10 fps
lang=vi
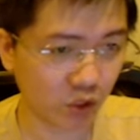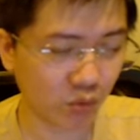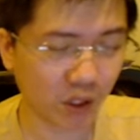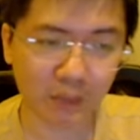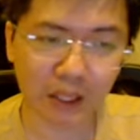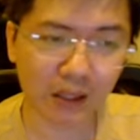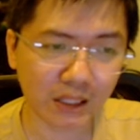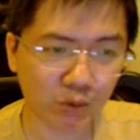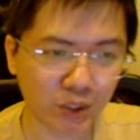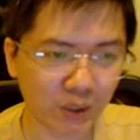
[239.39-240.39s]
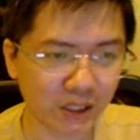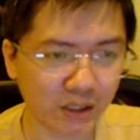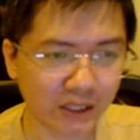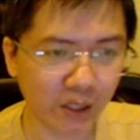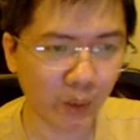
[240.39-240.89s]
mặc dù mọi người là trong giai đoạn thị
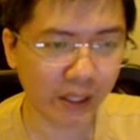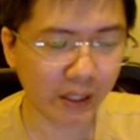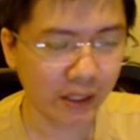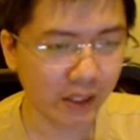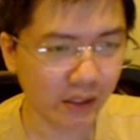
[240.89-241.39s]
trường sideways ấy,